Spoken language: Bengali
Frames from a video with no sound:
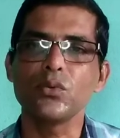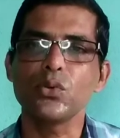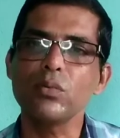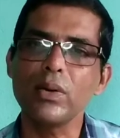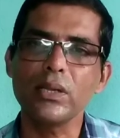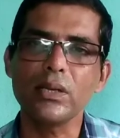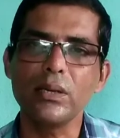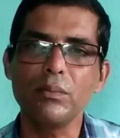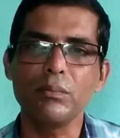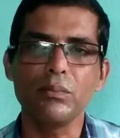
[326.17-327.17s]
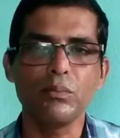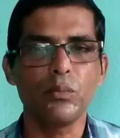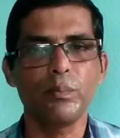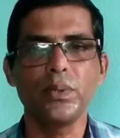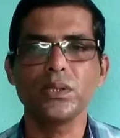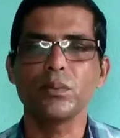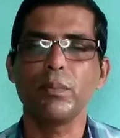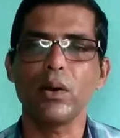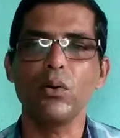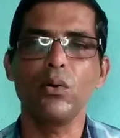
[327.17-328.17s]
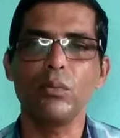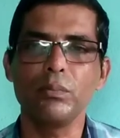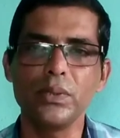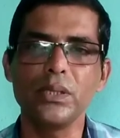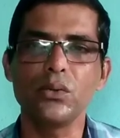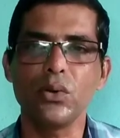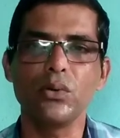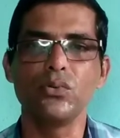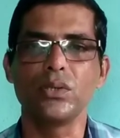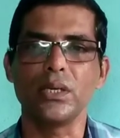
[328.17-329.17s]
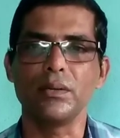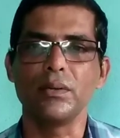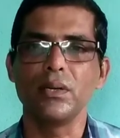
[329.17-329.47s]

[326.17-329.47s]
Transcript: ছোটোবেলা থেকেই বেশ পারঙ্গম বীর হয়ে উঠছেন